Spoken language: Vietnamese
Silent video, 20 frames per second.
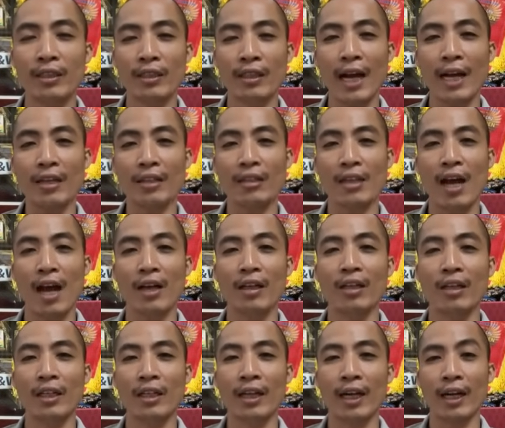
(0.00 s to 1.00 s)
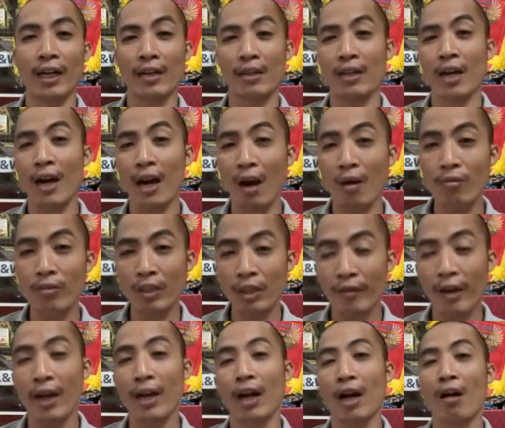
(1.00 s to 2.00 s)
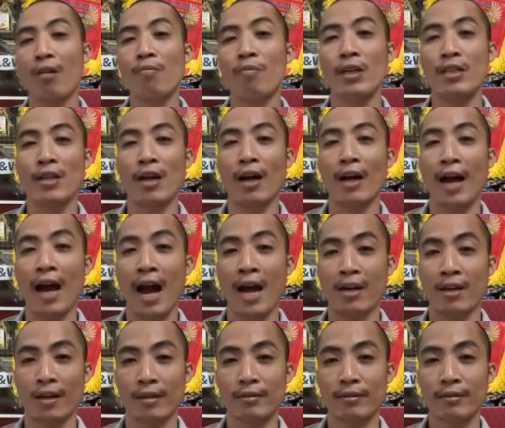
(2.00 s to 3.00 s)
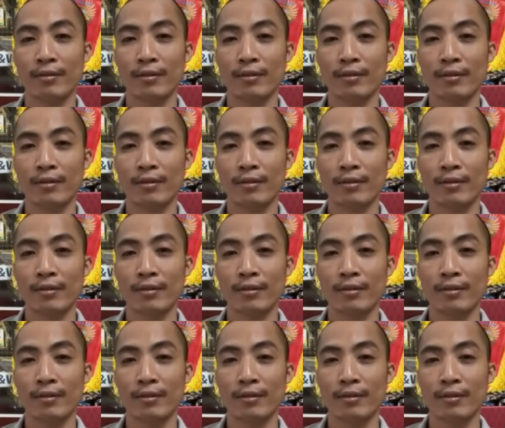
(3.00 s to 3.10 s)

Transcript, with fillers: cắt ra gửi người này các ông như vậy là không bao giờ khá được